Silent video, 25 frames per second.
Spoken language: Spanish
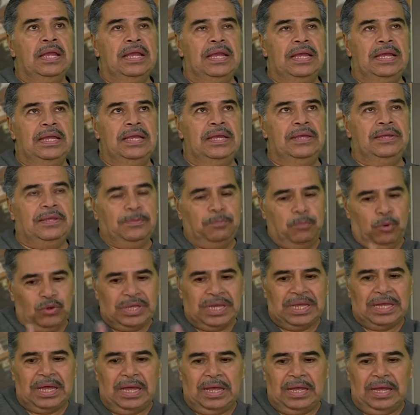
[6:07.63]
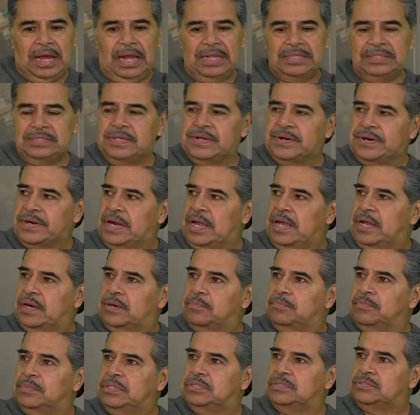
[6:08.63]
eh, voy a alternar
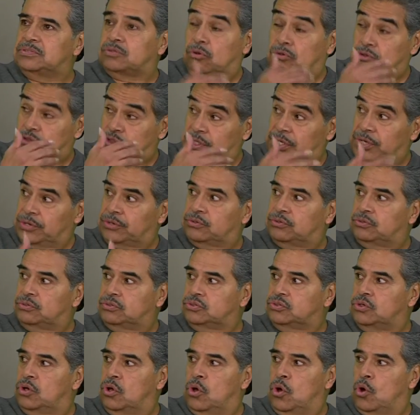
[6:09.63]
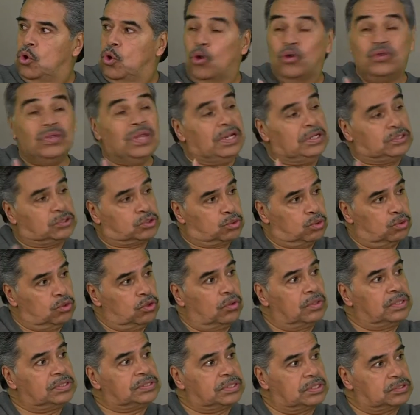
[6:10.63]
mis conciertos con el estudio
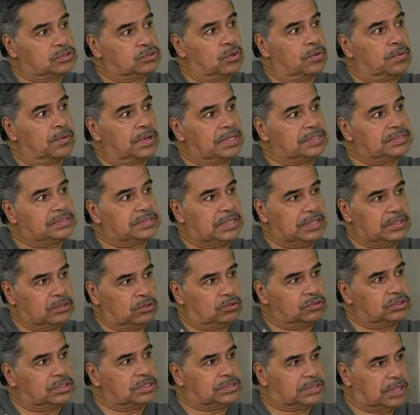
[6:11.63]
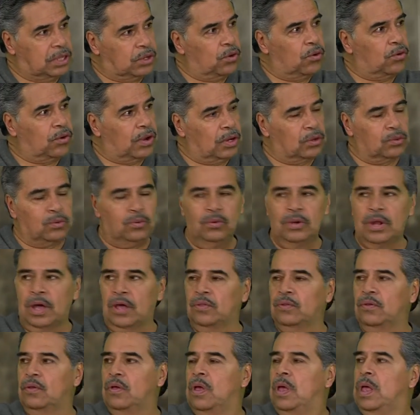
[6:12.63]
de estas obras, entonces tengo
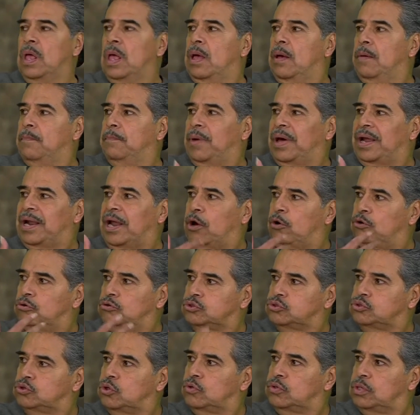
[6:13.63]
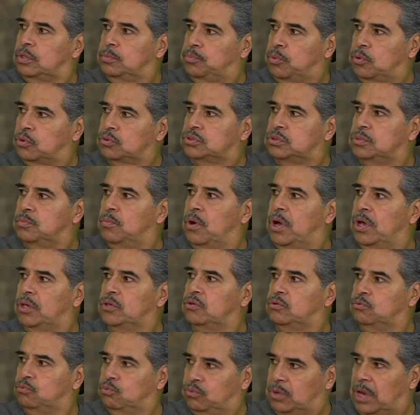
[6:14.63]
calculado para agosto del próximo
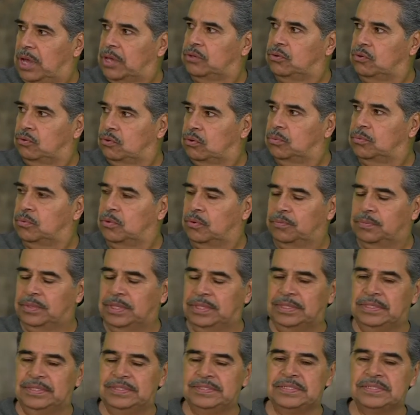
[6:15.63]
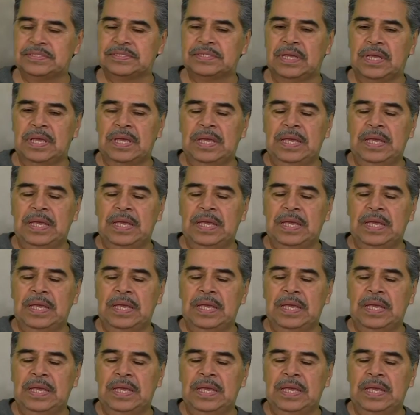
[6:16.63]
año, un año, como bien dices,